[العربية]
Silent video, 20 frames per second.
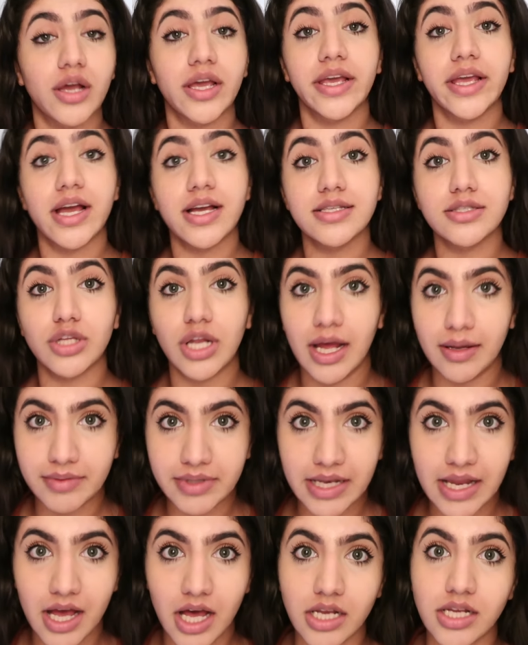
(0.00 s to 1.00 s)
اوكي جايز
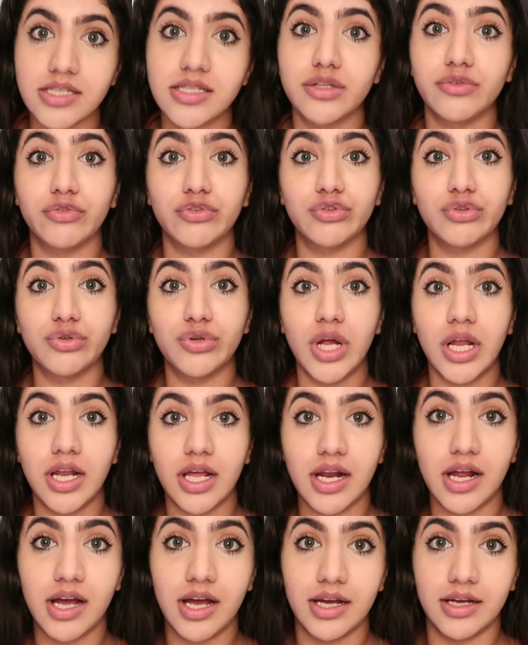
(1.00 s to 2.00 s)
الحمد لله خلصت فطور
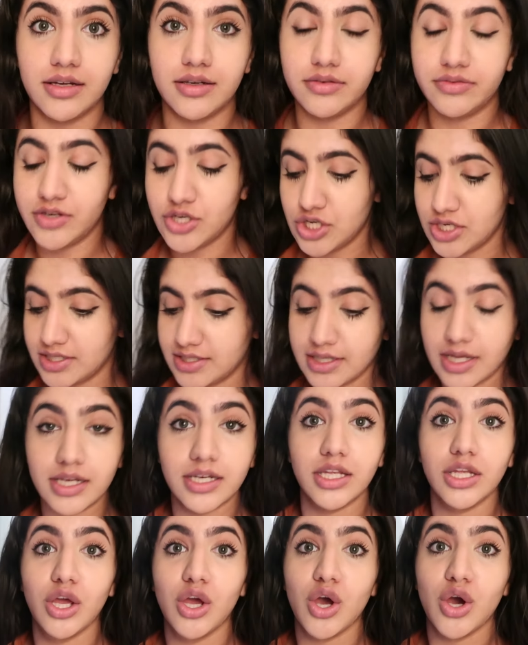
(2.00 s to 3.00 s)
هلا رح فرش
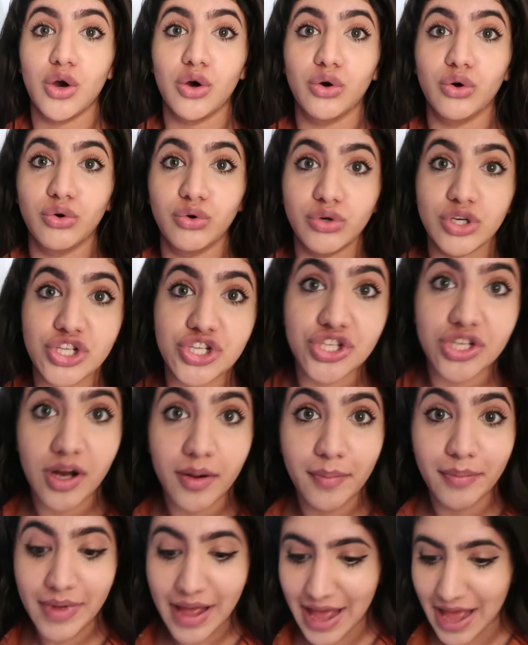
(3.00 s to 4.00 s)
اسناني
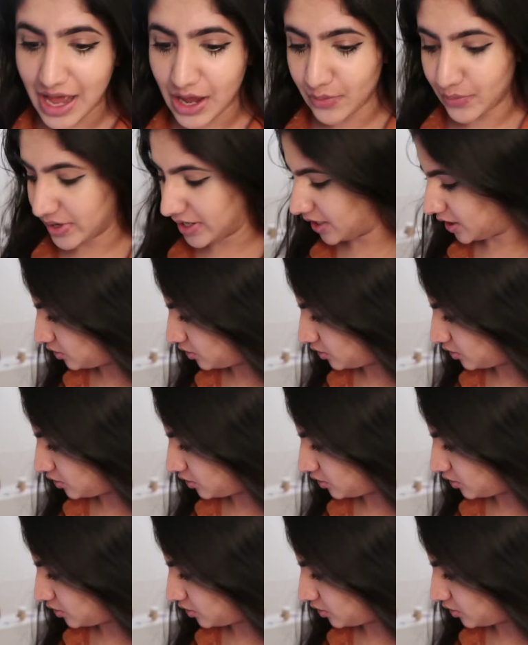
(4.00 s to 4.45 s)
واشرب قهوه